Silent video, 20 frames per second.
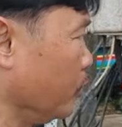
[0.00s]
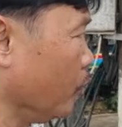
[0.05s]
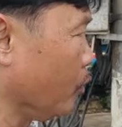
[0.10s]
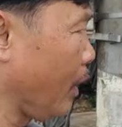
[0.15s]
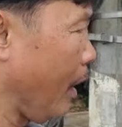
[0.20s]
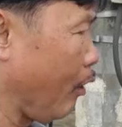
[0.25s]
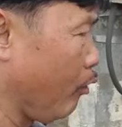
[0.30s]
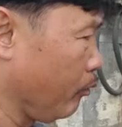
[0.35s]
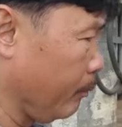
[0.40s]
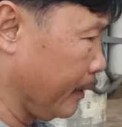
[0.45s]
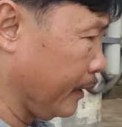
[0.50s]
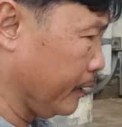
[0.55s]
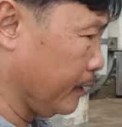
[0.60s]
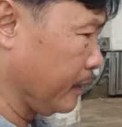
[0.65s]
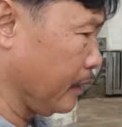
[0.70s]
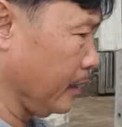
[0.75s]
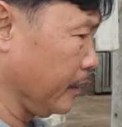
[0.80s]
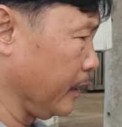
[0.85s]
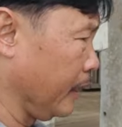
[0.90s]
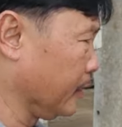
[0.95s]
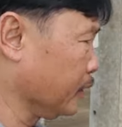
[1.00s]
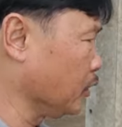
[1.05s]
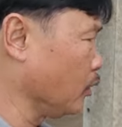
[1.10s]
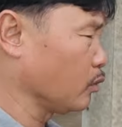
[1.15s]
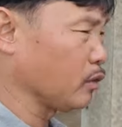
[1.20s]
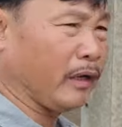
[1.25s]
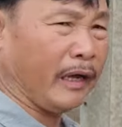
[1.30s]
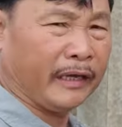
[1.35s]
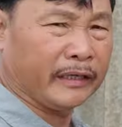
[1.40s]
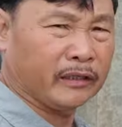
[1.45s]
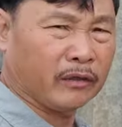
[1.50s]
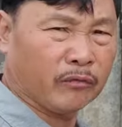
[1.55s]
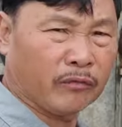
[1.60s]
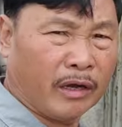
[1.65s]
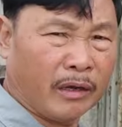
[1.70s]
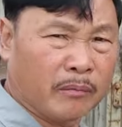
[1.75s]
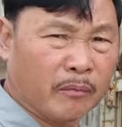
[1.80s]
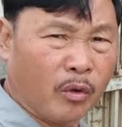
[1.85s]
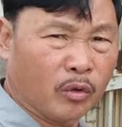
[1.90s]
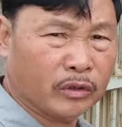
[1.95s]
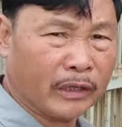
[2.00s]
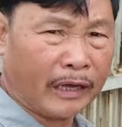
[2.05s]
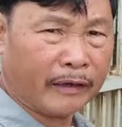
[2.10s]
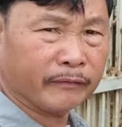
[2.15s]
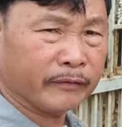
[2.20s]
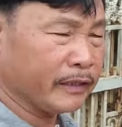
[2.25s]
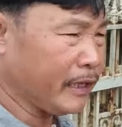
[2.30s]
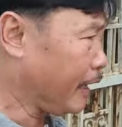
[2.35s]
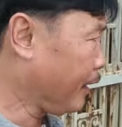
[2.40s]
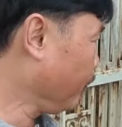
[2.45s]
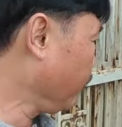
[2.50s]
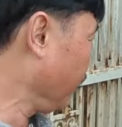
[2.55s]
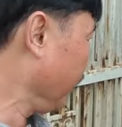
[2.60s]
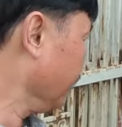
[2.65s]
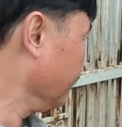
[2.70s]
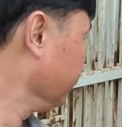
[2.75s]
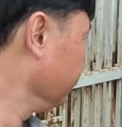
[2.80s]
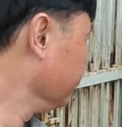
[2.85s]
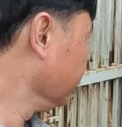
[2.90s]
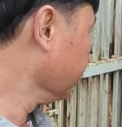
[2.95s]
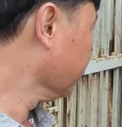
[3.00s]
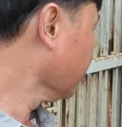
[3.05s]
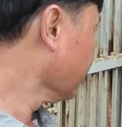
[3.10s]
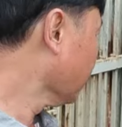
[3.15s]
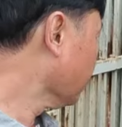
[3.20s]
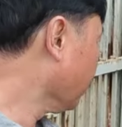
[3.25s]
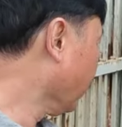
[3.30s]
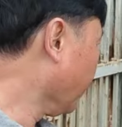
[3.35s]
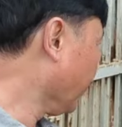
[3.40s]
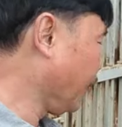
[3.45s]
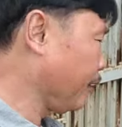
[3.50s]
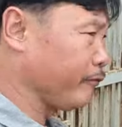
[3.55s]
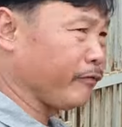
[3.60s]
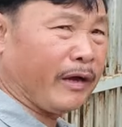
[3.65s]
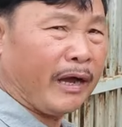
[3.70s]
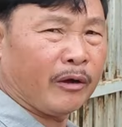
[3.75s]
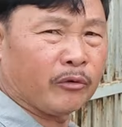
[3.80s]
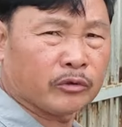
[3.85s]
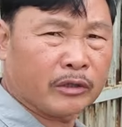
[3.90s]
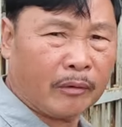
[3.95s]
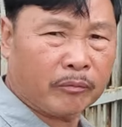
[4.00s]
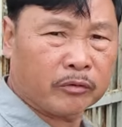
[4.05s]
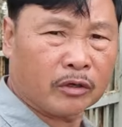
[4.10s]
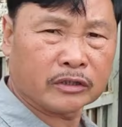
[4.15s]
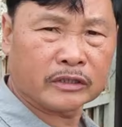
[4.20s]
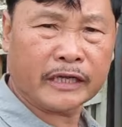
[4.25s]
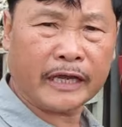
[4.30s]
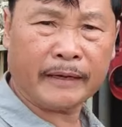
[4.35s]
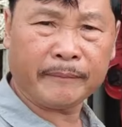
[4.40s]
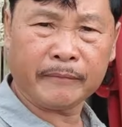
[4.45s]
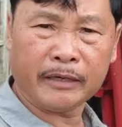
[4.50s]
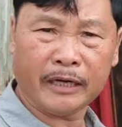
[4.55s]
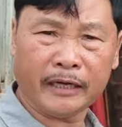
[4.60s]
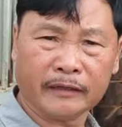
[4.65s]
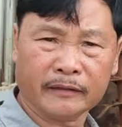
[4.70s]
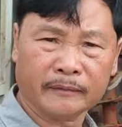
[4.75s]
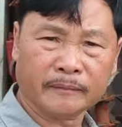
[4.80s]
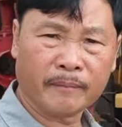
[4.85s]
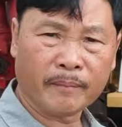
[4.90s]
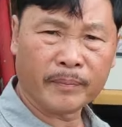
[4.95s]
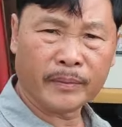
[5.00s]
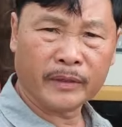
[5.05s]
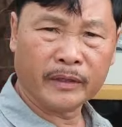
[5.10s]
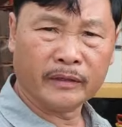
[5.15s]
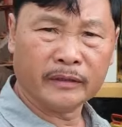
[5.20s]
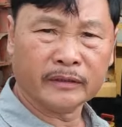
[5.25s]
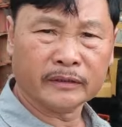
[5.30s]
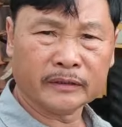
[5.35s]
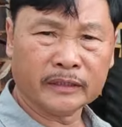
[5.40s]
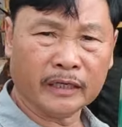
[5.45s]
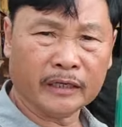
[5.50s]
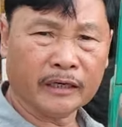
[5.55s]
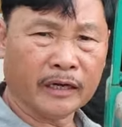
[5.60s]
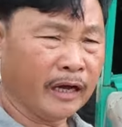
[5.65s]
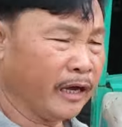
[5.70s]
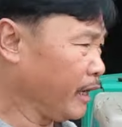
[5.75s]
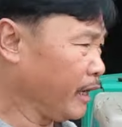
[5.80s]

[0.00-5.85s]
có nhu cầu mình để số điện thoại trong phần mô tả video á rồi anh em vào trong đó xem ha như